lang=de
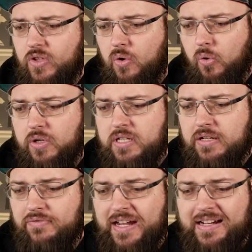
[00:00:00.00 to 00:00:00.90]
und
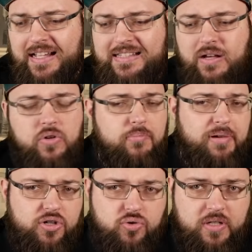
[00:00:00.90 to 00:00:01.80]
äh, werde da jetzt auch noch ein
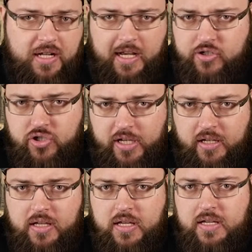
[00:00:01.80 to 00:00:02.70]
paar Stunden
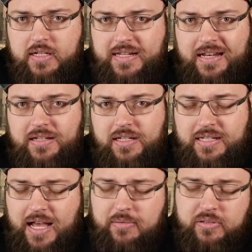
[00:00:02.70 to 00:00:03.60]
reinstecken, denn
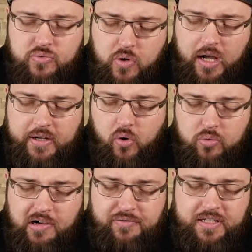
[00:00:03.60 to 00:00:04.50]
ich habe nur an der
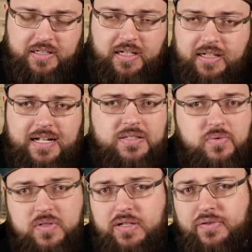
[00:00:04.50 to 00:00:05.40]
Oberfläche gekratzt und
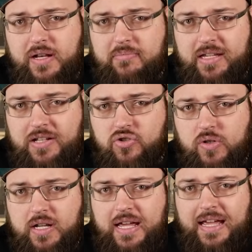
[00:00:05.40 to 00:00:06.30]
das gefällt mir jetzt
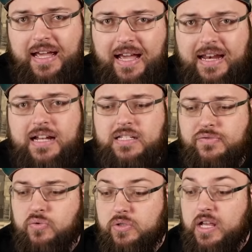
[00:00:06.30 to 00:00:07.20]
schon
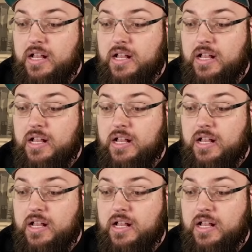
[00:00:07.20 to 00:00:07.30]
relativ gut.